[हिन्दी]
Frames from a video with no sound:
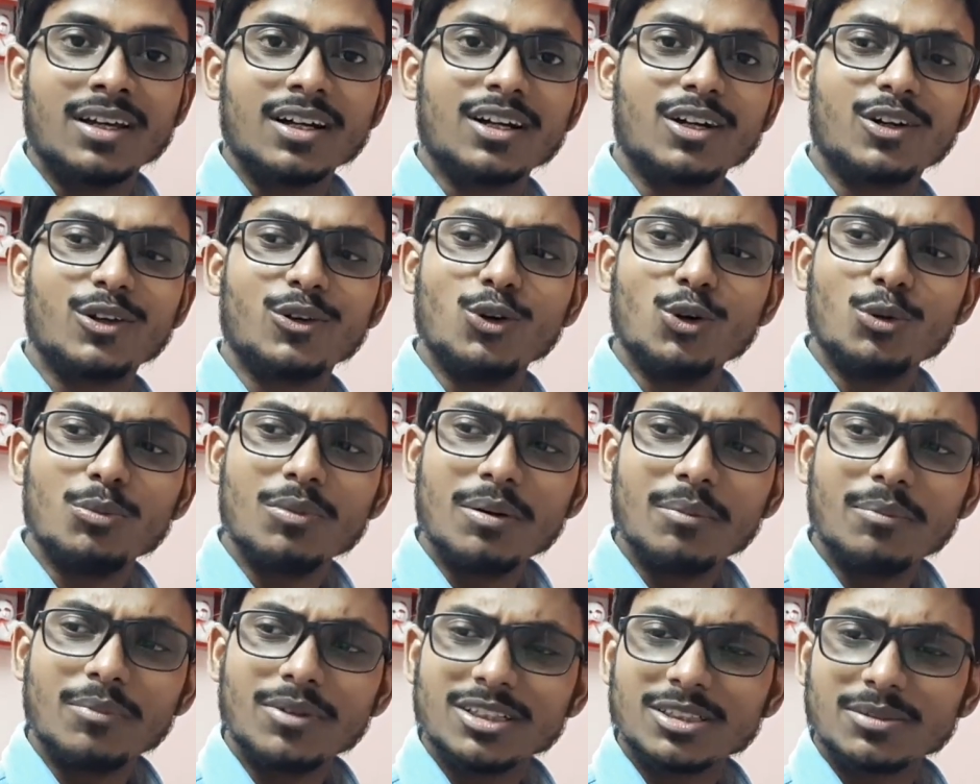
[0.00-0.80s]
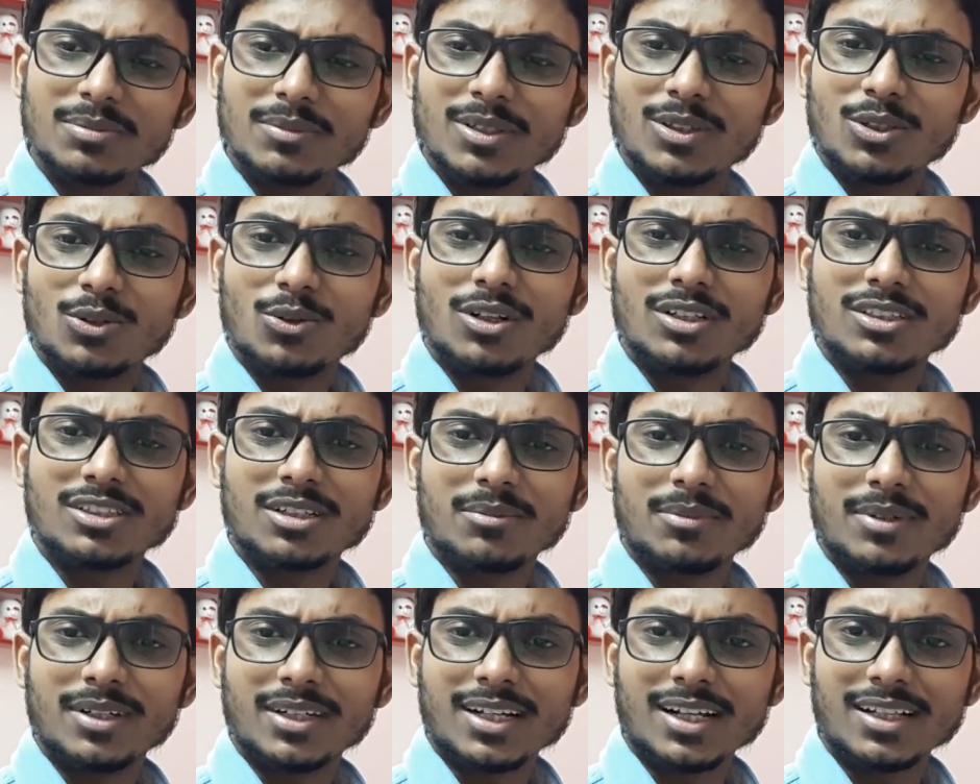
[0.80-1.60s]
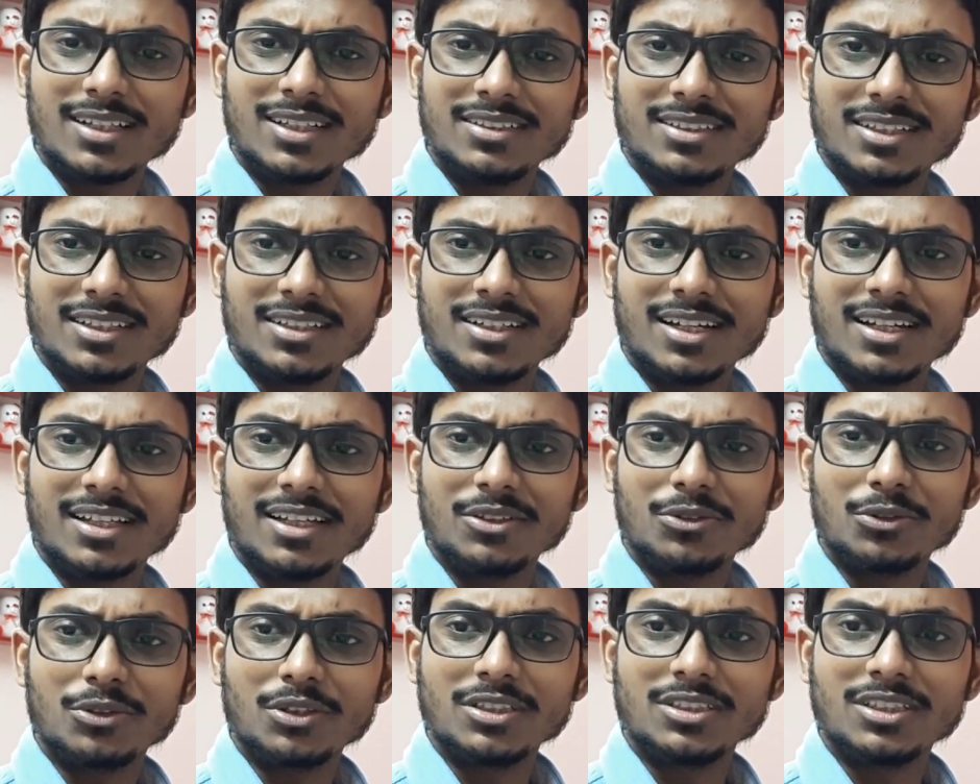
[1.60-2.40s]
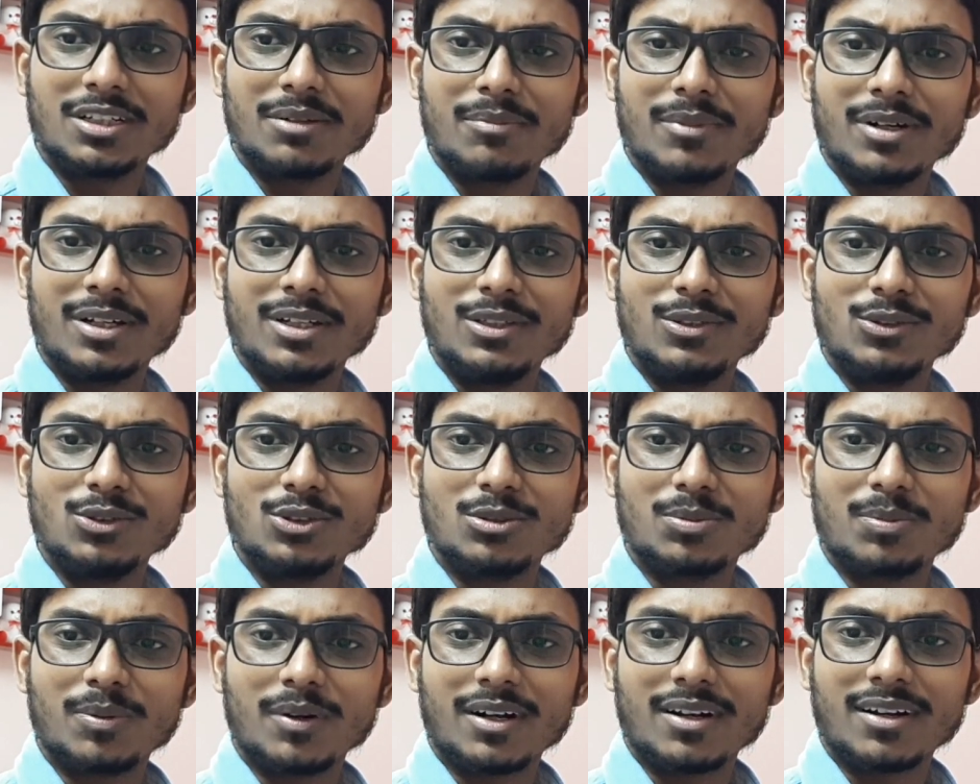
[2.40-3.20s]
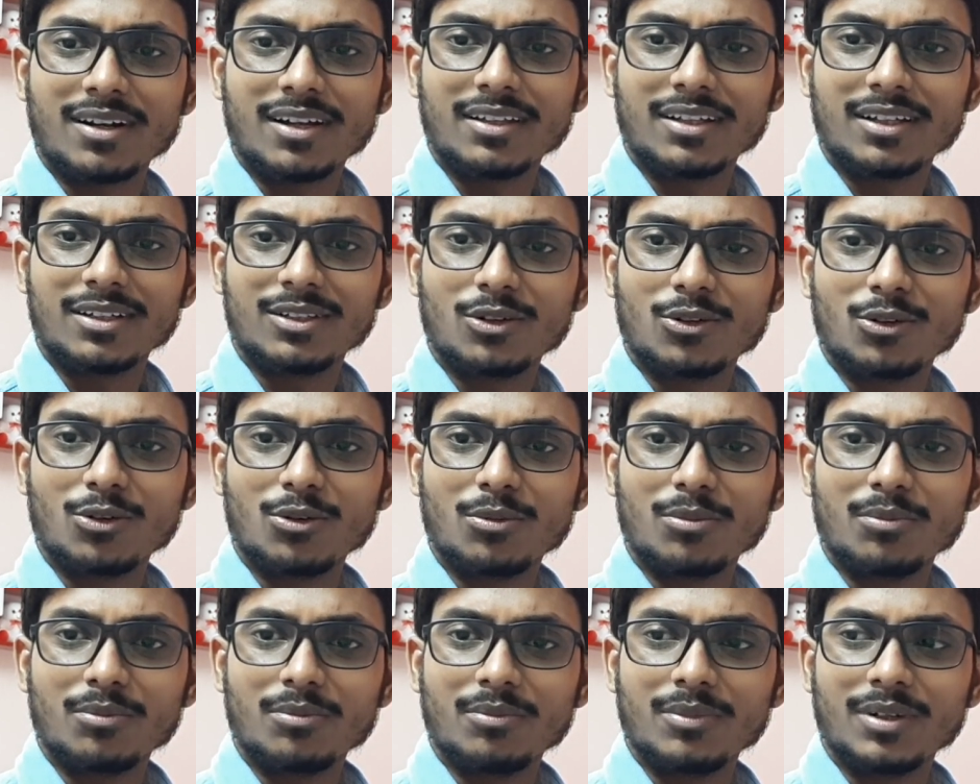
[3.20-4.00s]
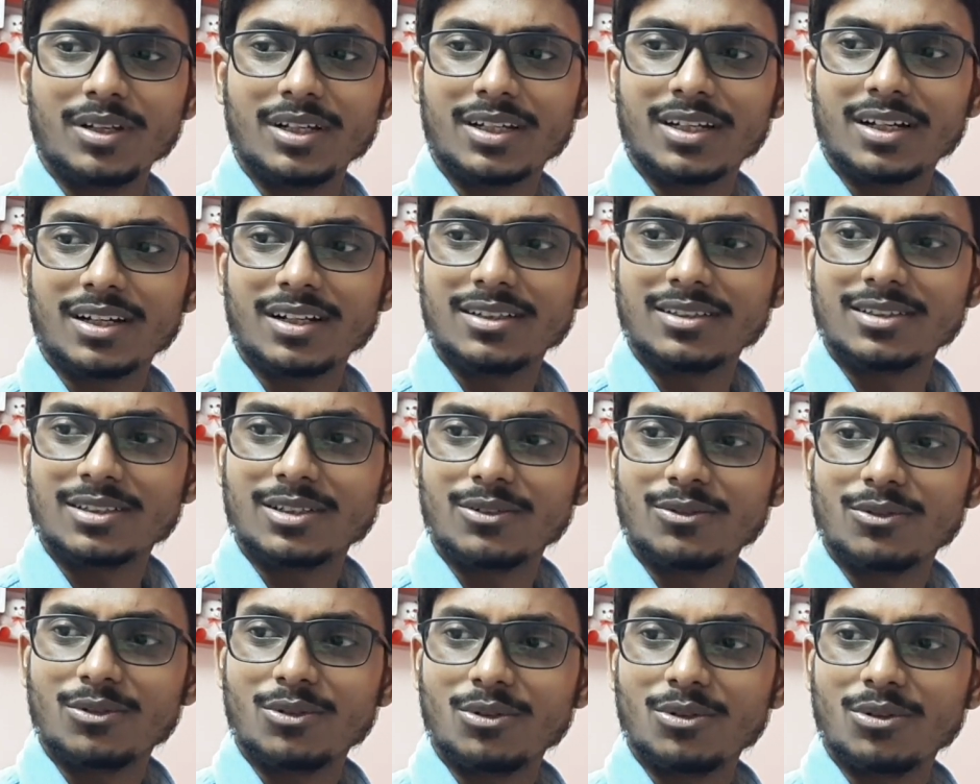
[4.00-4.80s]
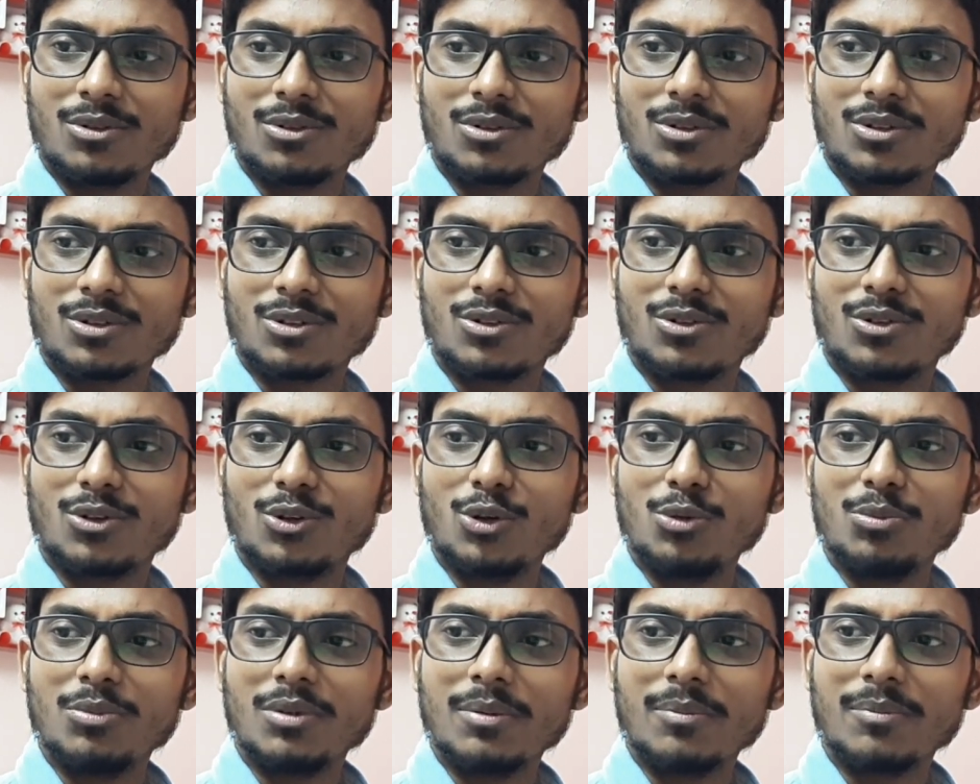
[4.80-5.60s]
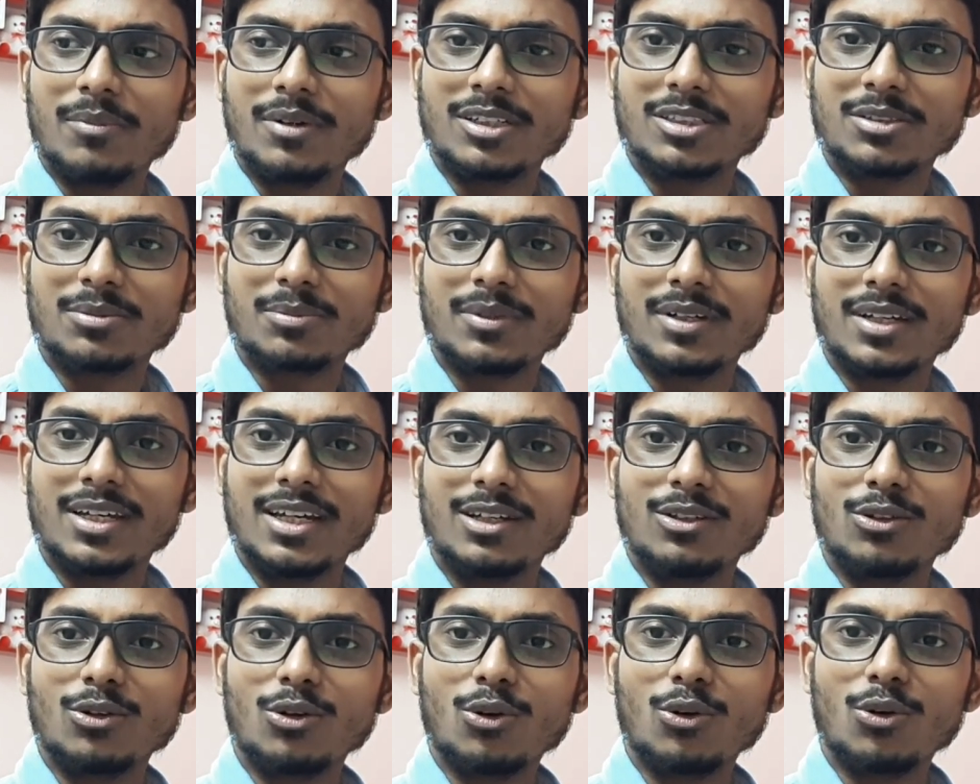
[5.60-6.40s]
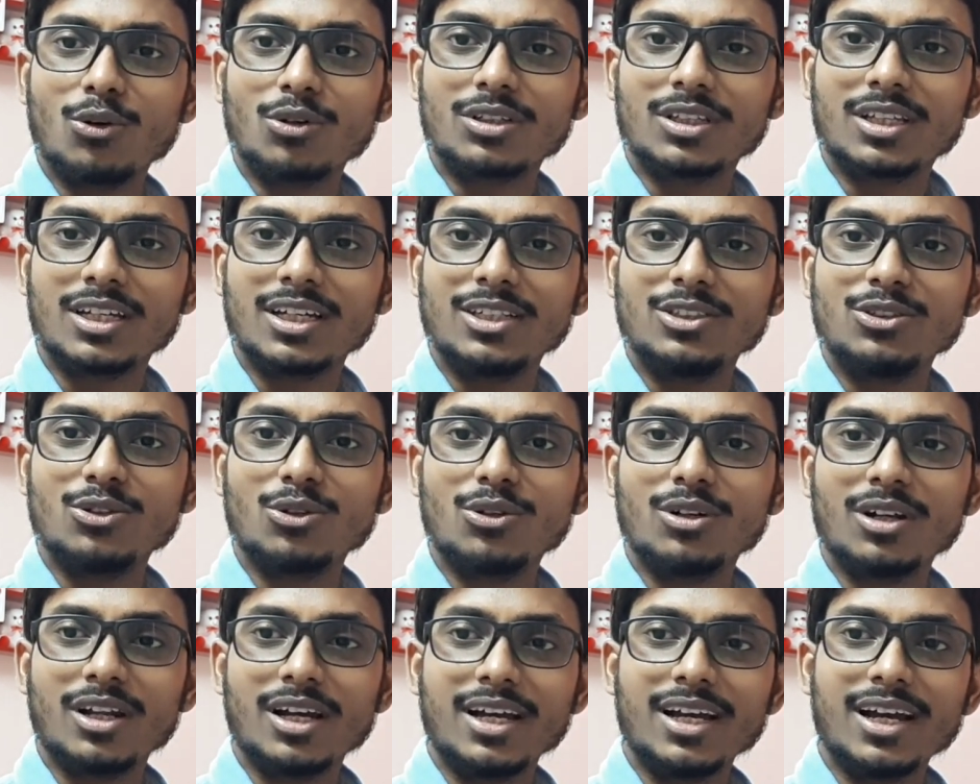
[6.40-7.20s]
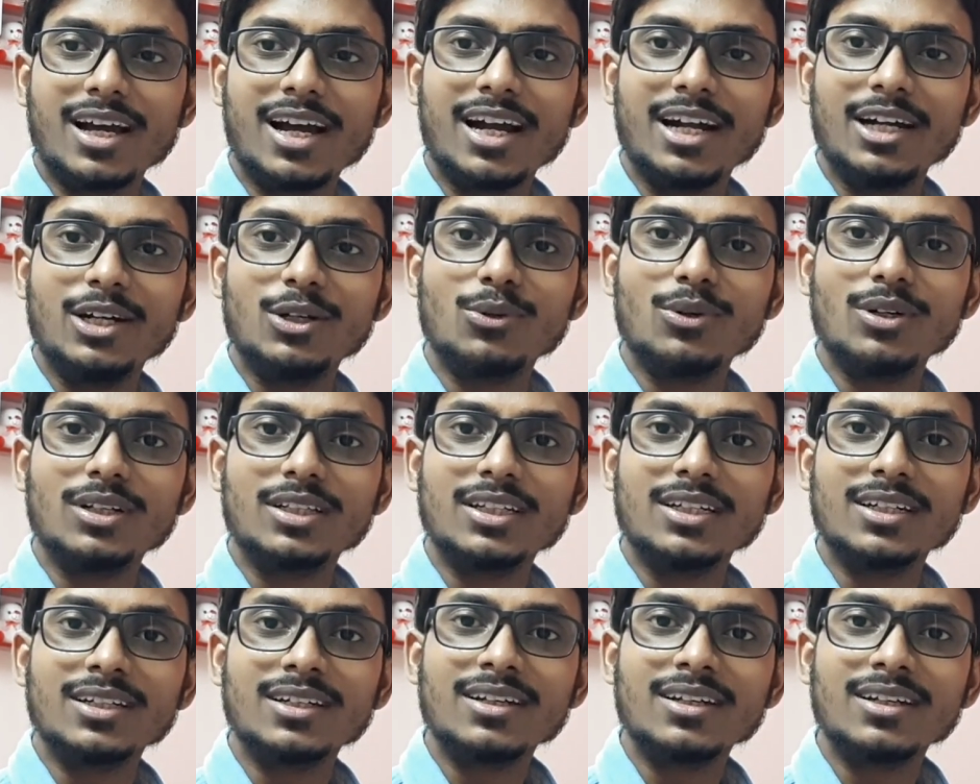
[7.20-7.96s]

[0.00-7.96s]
क्रू मेंबर्स में थोड़ा सा मेरे ख्याल से चेंज आया था क्योंकि जब मैं न्यूज़ पढ़ रहा था तो मेरे ख्याल से वो क्रू मेंबर्स में एक दो लोग थे जो नए ऐड हुए थे